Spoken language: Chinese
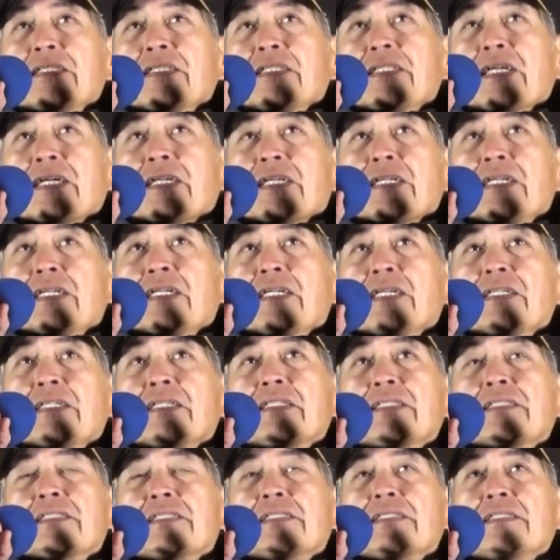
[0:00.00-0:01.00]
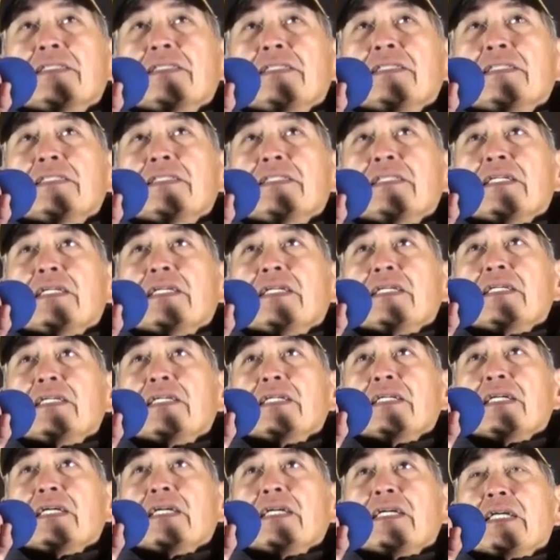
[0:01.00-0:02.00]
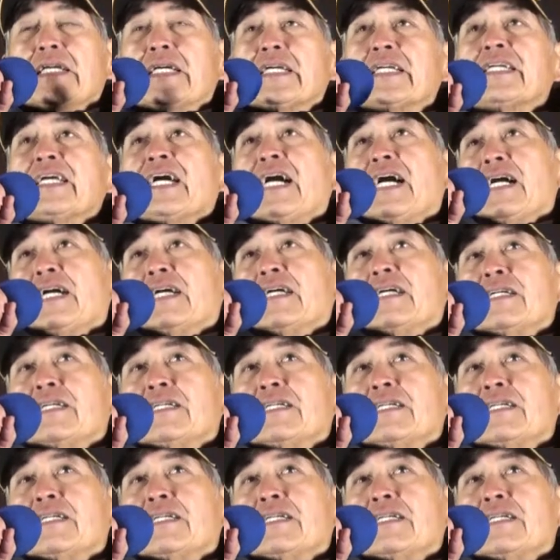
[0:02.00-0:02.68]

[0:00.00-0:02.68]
那个营养